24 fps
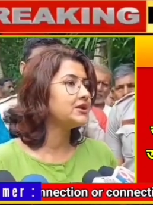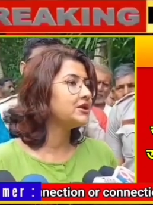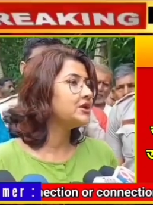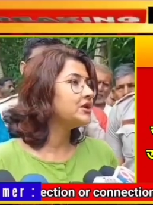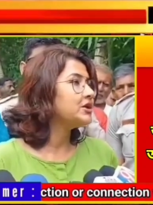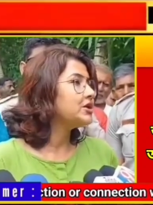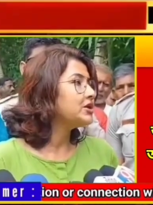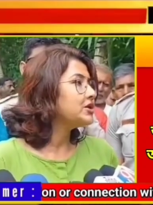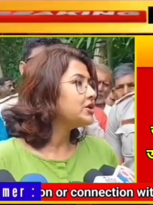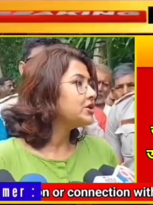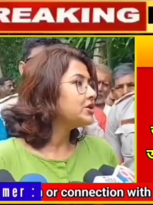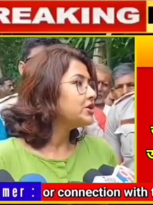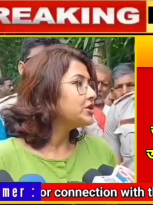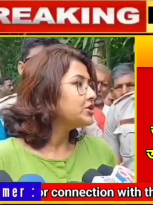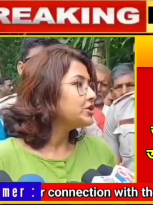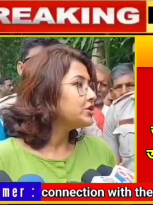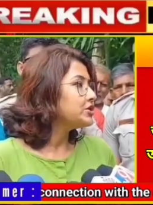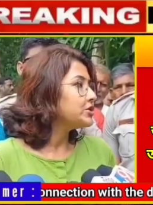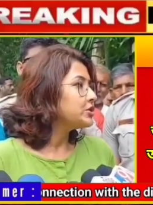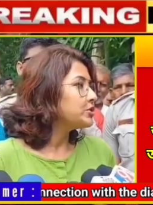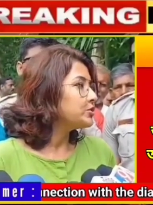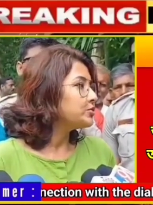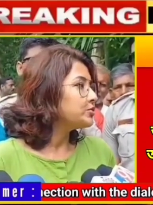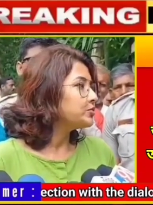ভাইরাল
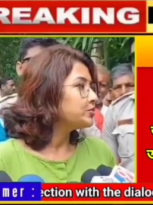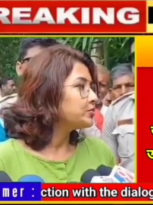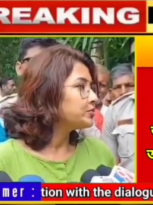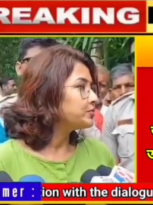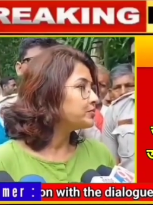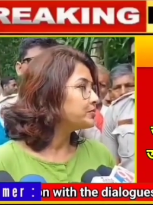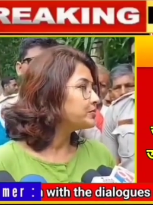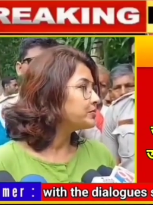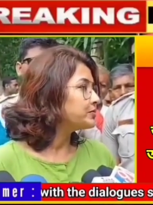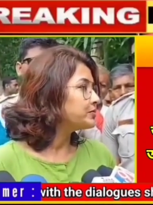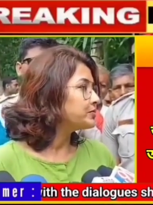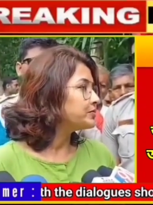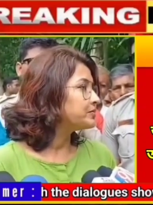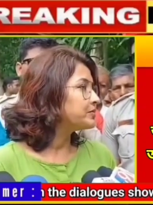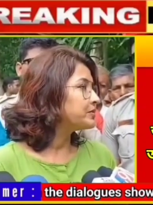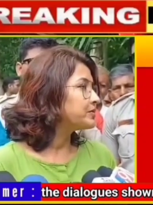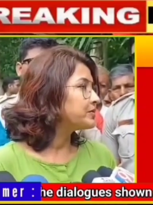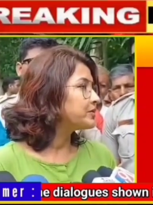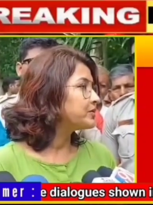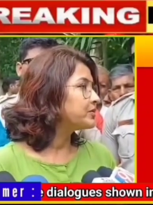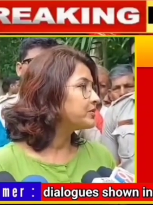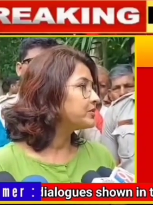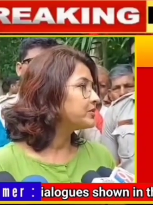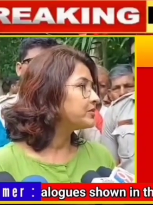হয়েছিল তার
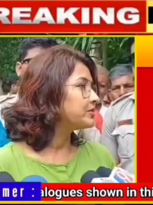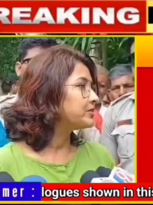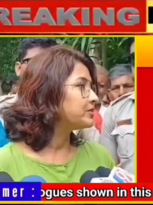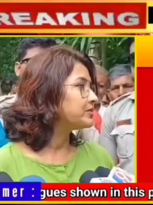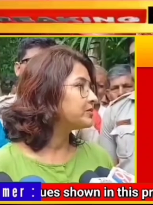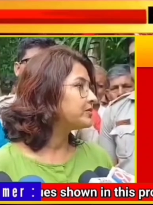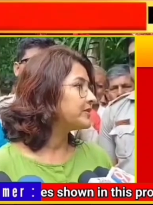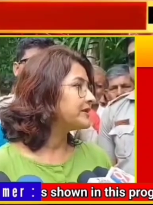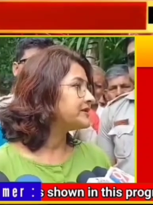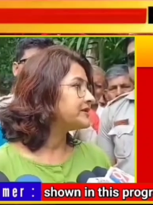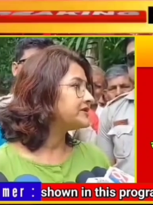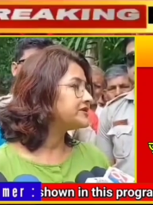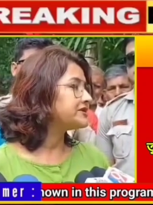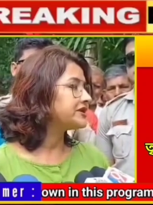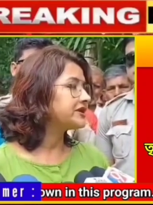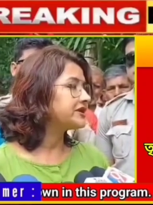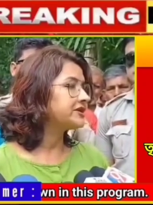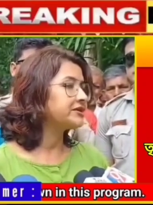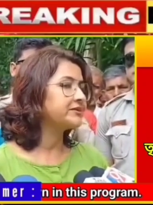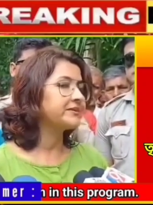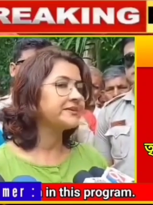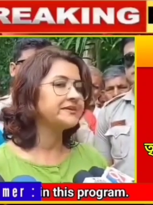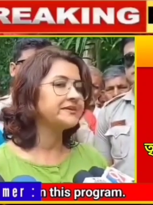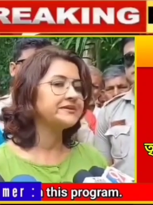ধোয়া ধোয়া দেখতে
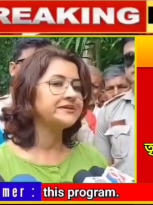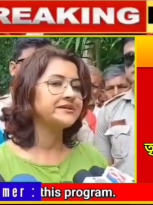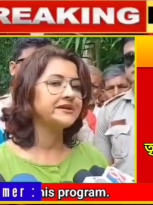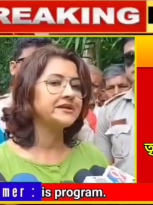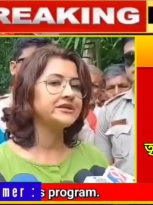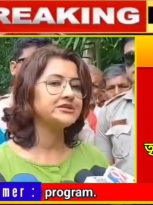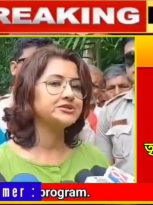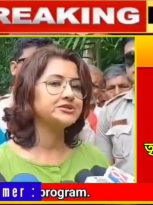পাওয়া